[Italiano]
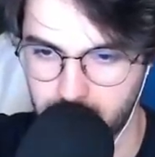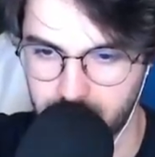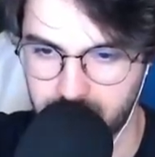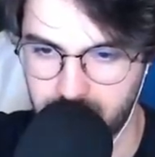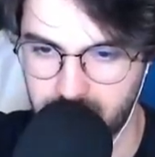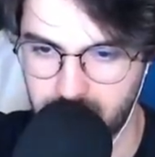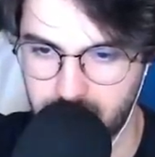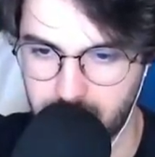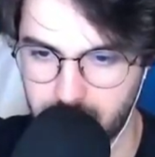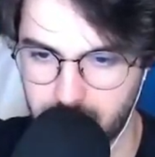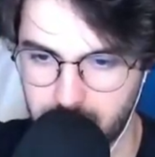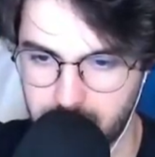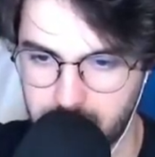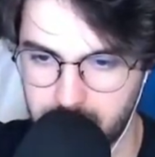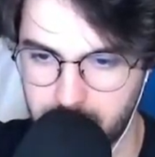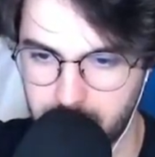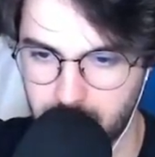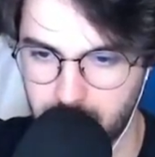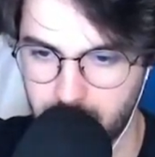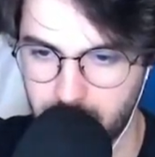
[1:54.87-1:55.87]
il museo,
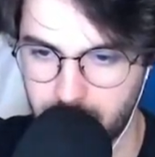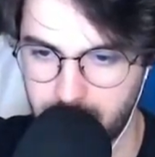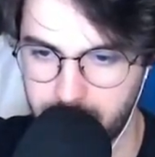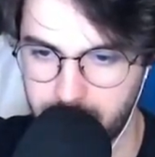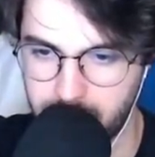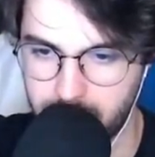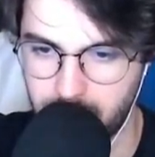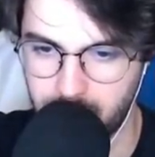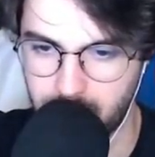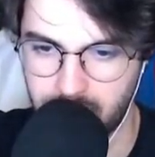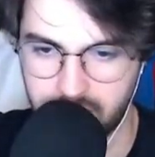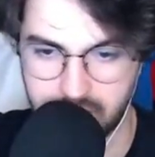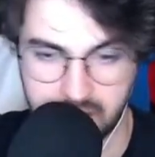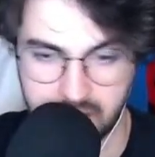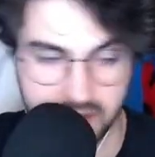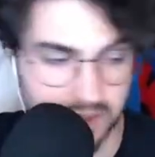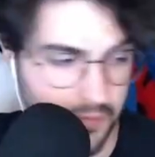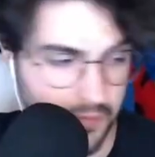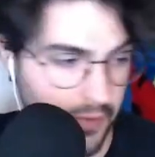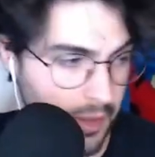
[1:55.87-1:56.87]
tipo dove abbiamo
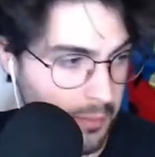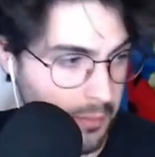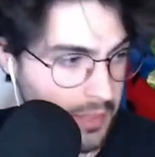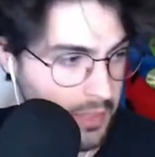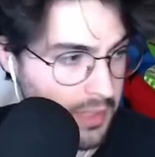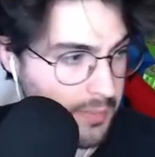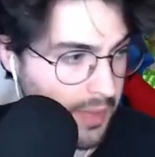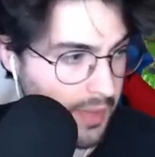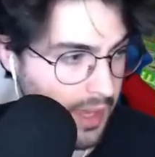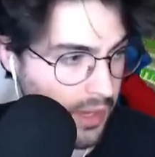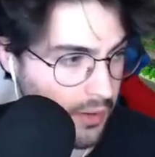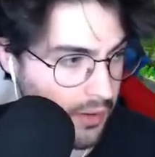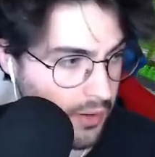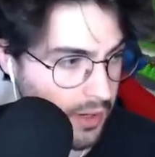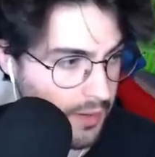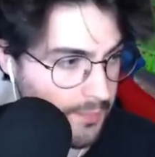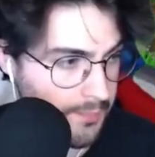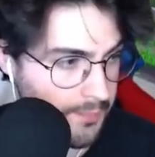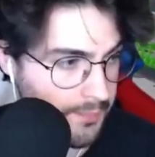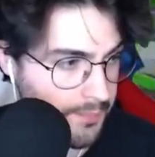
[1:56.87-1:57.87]
la ex farm di
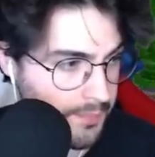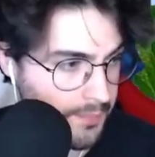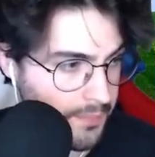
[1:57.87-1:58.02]
pecore.